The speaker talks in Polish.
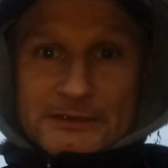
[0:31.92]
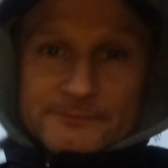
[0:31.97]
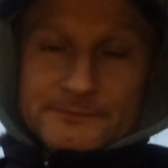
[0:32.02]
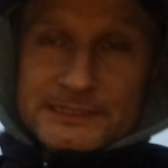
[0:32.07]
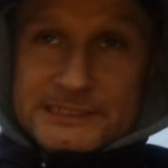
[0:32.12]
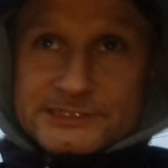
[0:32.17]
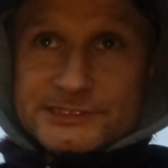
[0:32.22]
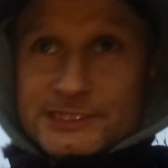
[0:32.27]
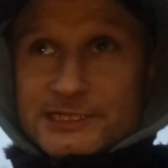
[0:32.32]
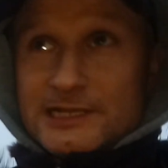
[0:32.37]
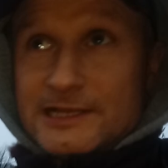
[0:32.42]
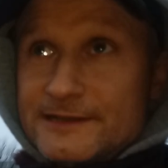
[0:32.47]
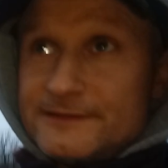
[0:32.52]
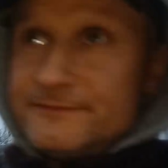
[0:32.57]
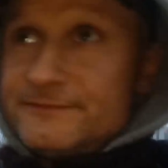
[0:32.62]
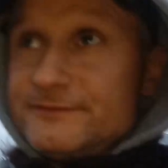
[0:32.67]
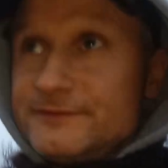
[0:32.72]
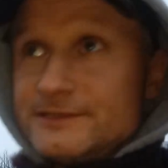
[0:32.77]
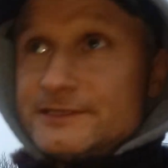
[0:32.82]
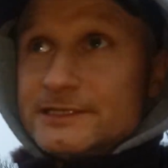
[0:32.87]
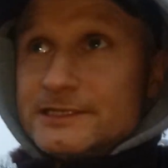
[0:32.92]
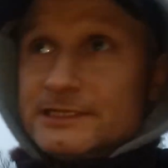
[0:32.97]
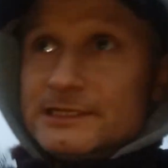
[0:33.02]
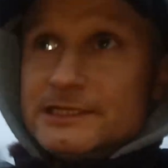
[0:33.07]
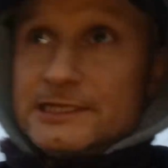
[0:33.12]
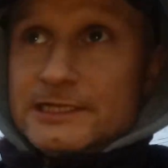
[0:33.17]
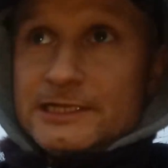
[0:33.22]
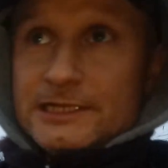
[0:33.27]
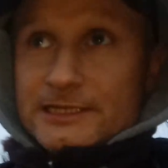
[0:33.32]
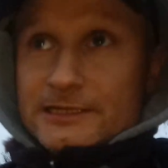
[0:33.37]
będzie live.
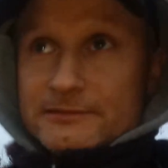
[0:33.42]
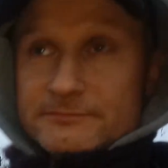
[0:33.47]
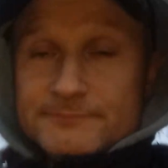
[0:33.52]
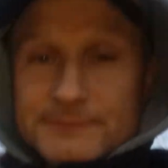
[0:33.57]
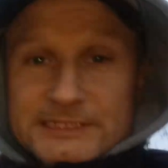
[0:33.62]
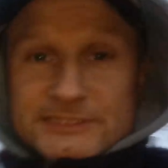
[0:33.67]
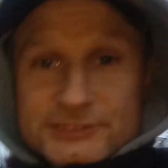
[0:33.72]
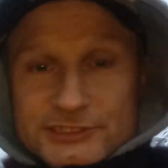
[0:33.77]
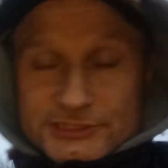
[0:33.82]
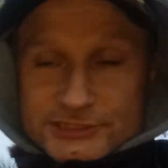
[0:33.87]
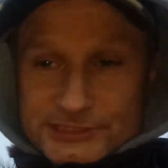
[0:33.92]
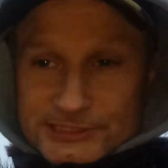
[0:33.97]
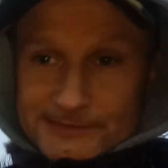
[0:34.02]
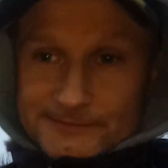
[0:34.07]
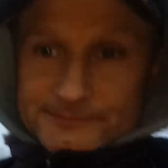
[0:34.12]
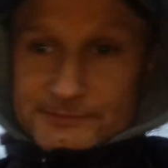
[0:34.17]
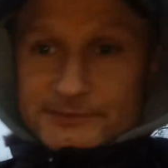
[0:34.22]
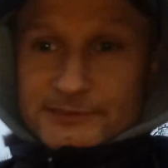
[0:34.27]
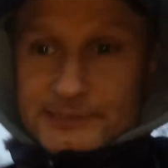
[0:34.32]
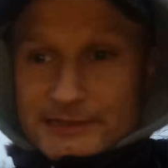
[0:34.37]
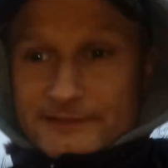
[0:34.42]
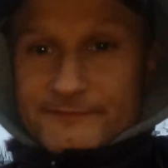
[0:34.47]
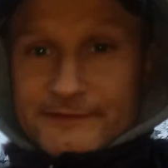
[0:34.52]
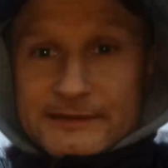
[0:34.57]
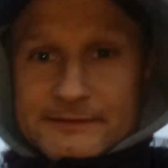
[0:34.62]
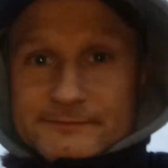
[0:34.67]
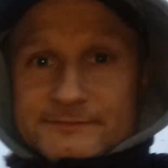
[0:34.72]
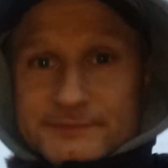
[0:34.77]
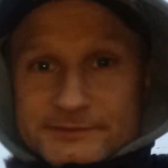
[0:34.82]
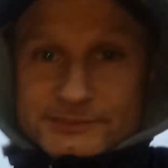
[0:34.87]
Będzie ciemno, nie
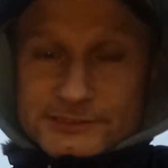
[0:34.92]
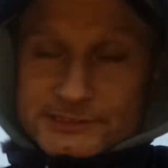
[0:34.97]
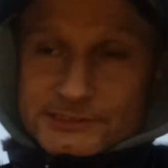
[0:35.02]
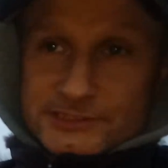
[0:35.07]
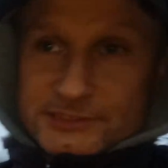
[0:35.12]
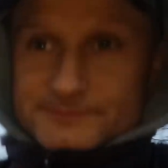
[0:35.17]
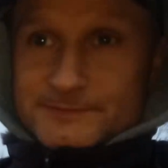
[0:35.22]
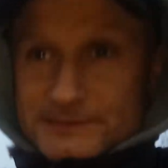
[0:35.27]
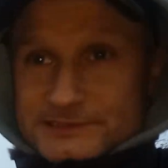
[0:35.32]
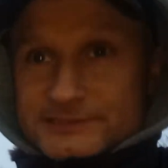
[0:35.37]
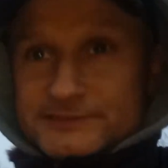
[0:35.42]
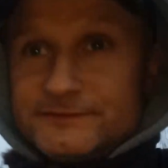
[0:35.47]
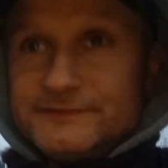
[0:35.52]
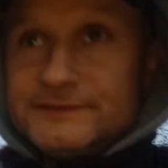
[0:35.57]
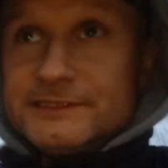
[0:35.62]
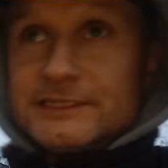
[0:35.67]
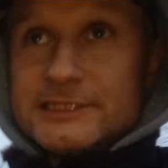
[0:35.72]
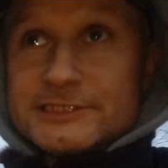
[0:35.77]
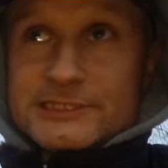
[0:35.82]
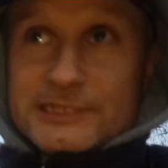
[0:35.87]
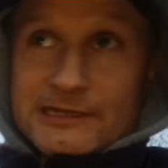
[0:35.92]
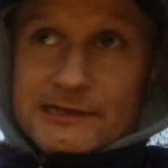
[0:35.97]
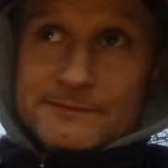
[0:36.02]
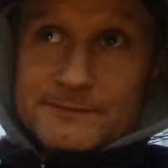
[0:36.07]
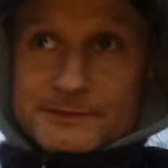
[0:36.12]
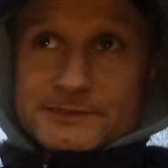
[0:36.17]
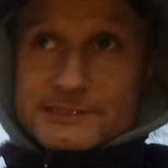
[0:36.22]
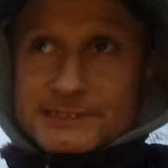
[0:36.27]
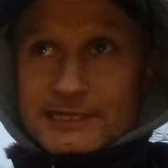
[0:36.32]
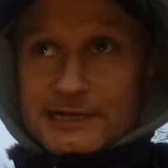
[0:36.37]
wiem czy coś będzie widać, ale
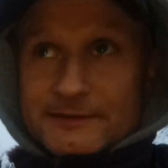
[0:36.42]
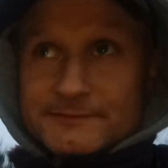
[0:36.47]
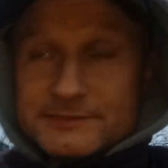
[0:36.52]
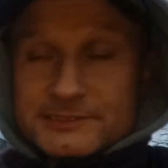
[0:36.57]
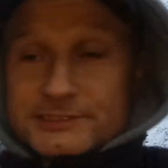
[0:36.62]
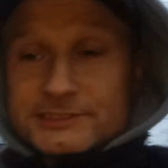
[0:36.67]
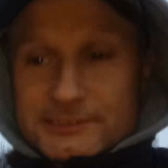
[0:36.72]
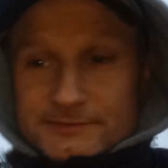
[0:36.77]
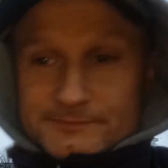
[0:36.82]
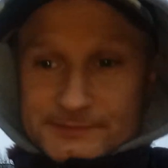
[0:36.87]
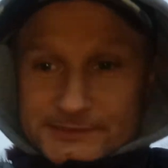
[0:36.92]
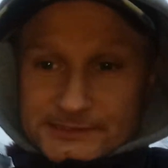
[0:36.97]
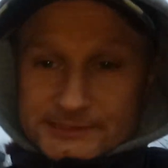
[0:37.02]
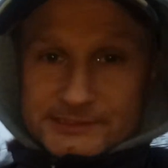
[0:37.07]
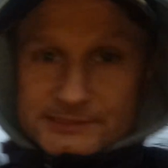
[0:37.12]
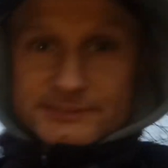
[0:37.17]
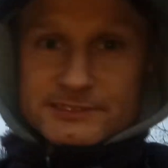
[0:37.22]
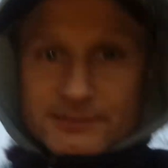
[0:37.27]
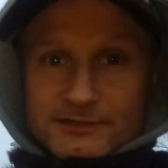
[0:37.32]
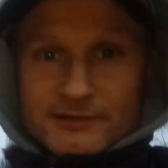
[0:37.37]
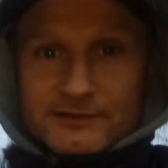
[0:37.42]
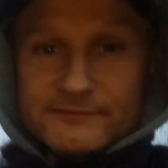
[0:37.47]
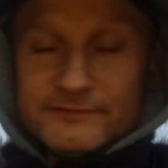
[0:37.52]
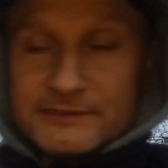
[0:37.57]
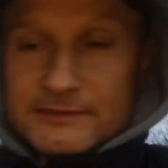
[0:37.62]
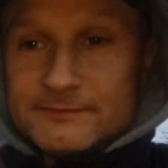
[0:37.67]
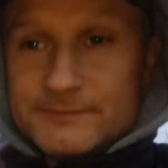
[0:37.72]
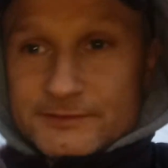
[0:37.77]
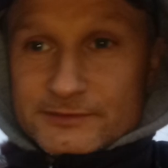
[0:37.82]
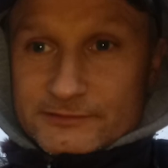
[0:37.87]
postaram się, żeby
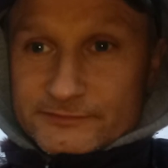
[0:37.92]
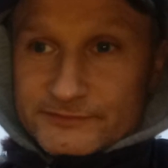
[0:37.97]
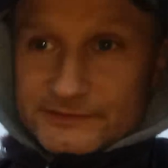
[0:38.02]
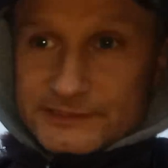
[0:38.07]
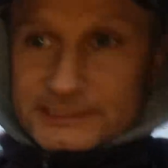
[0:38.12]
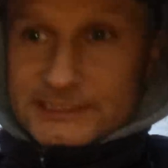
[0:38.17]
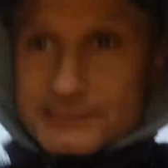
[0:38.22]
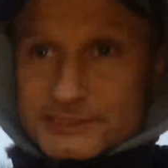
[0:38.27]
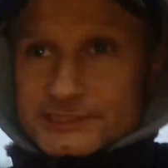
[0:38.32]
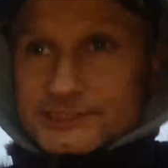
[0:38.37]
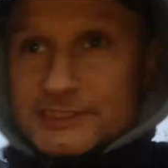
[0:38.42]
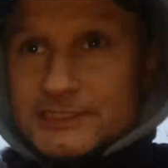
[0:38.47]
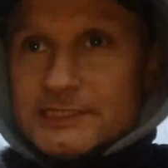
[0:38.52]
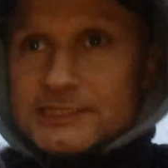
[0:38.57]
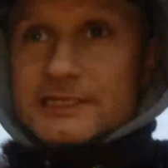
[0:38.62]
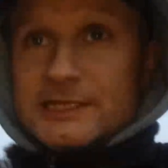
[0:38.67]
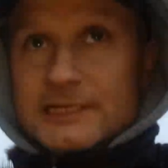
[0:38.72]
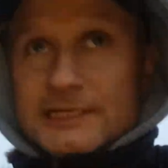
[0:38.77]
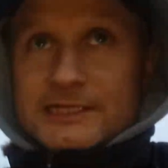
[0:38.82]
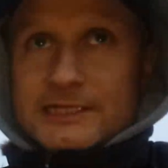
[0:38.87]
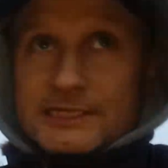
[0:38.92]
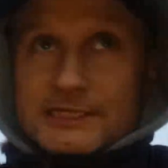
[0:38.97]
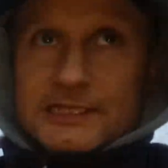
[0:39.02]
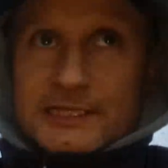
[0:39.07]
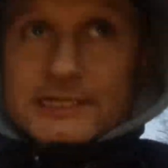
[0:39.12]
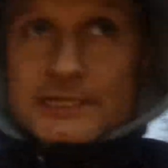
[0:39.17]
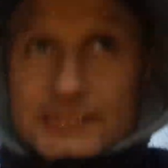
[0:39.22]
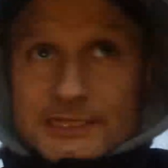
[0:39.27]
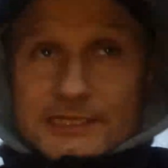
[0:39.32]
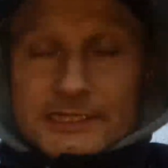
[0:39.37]
cokolwiek było widać.
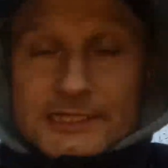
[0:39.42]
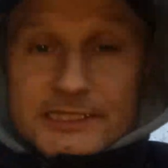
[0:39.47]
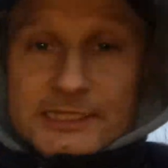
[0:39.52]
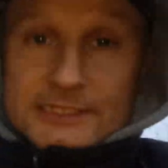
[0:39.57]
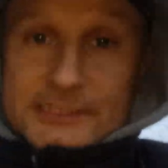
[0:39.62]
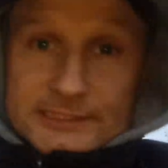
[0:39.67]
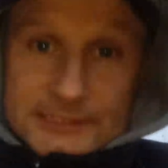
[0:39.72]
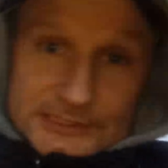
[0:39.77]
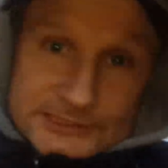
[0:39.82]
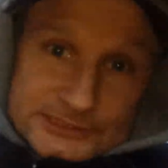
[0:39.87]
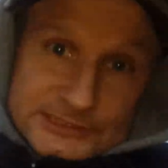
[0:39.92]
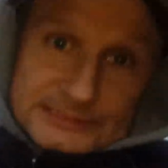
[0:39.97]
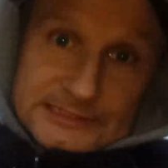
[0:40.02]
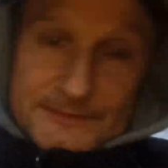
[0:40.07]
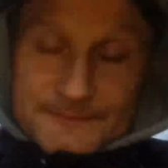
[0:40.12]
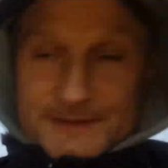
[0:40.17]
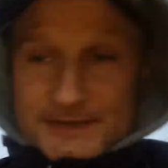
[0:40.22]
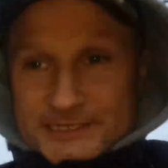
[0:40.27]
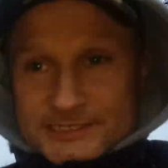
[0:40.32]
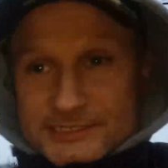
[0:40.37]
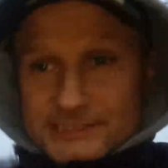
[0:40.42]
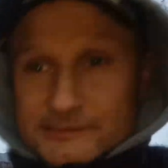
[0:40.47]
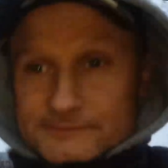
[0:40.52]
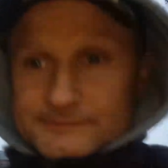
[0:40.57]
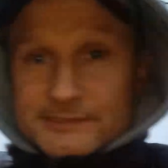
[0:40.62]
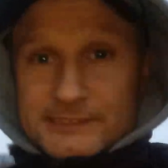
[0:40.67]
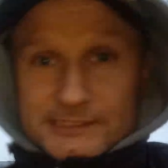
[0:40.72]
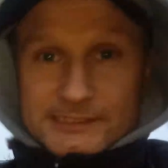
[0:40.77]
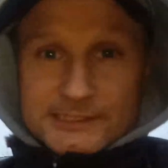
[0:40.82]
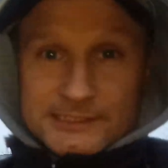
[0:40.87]
Także zapraszam